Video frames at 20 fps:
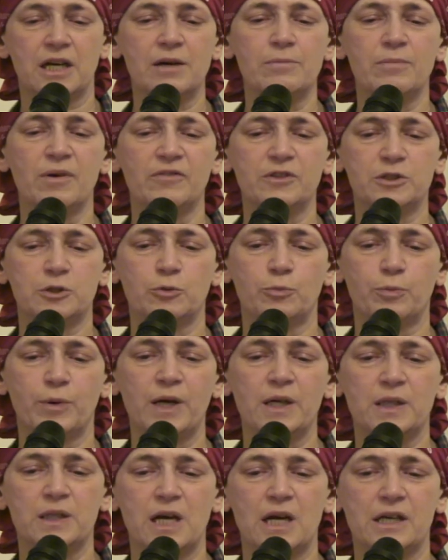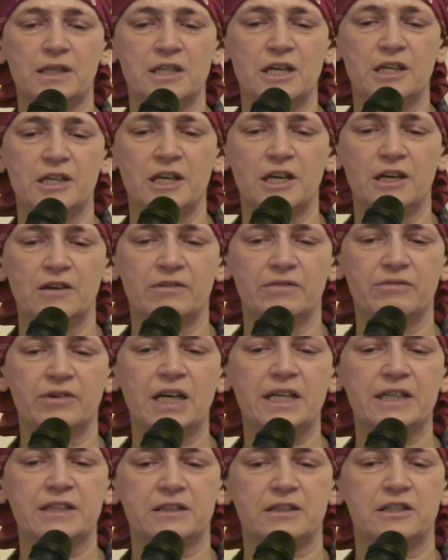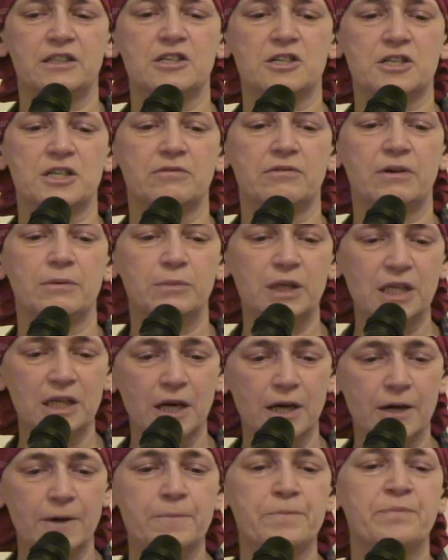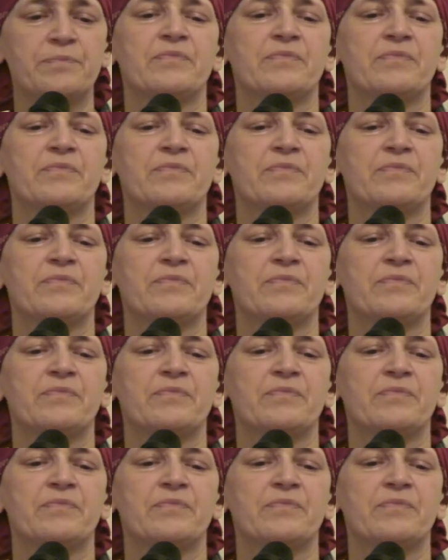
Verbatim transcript: Рыба выступает как некий эквивалент нижнего мира,